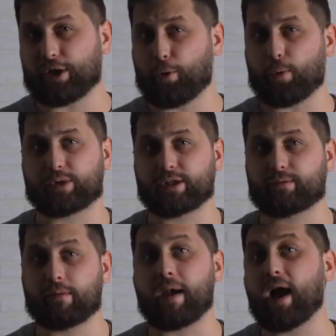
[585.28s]

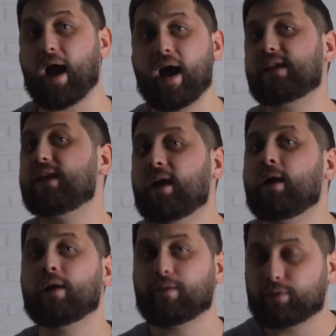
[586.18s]
сообществами, а не
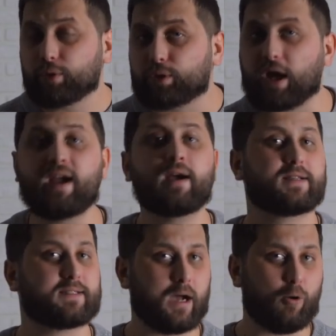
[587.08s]
внутри
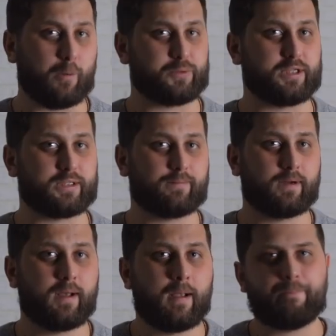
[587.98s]
сообществ.
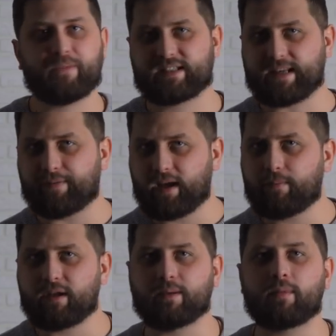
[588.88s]
Со
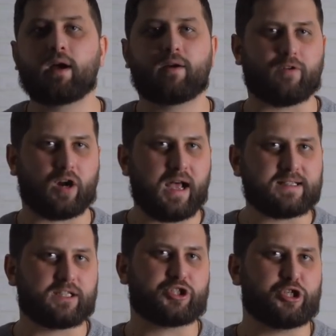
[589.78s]
временем в
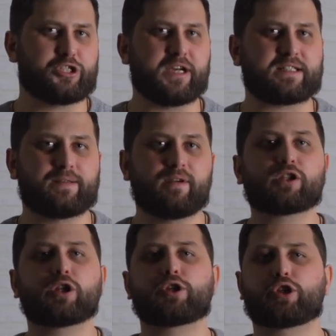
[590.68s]
разных частях
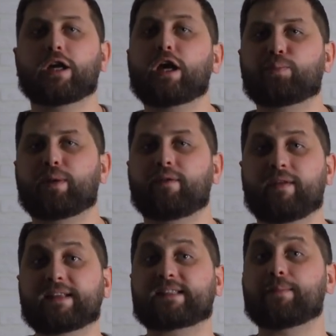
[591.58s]
света начинают
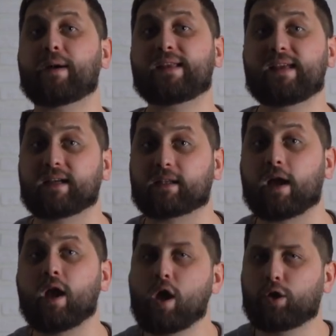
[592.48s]
появляться
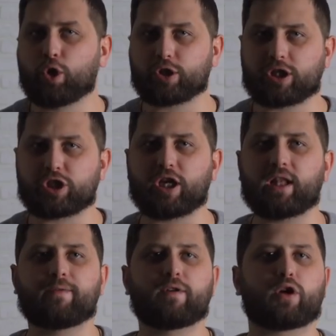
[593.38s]
монеты, но
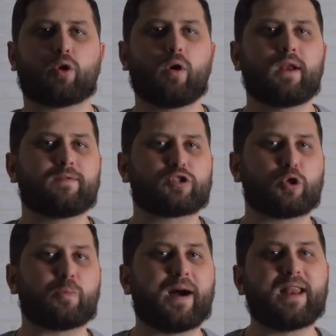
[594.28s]
сначала в их роли
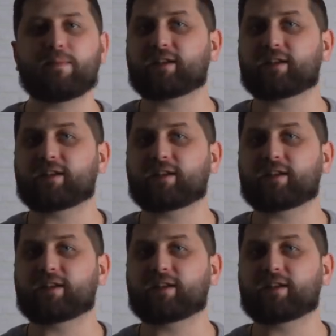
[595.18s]
выступали